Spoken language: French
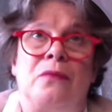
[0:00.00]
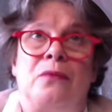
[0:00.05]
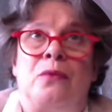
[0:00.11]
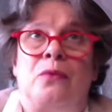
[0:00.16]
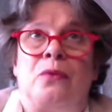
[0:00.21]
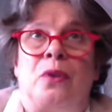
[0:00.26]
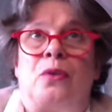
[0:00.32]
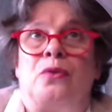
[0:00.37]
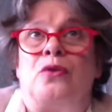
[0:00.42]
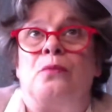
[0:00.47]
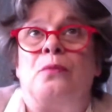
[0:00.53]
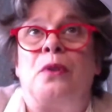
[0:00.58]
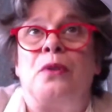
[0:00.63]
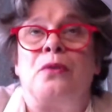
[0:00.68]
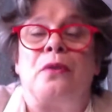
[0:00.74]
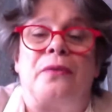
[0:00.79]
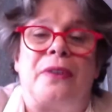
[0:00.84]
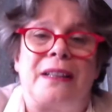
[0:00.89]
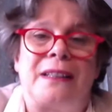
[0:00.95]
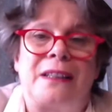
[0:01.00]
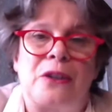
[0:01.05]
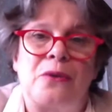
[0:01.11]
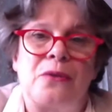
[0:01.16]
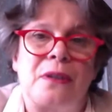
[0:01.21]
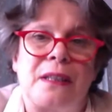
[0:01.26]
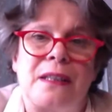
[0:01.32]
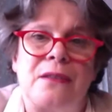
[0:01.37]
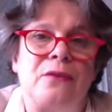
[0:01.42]
on, leur demande de faire des
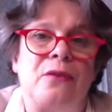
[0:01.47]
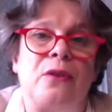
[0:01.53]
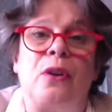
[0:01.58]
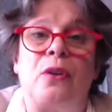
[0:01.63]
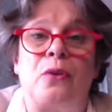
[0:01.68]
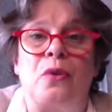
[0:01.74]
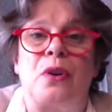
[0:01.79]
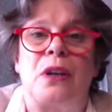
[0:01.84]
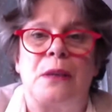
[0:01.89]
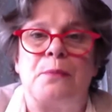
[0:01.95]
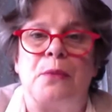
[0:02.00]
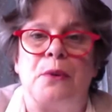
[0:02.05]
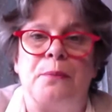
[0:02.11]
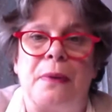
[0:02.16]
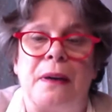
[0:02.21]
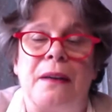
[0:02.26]
choses qui ne leur correspondent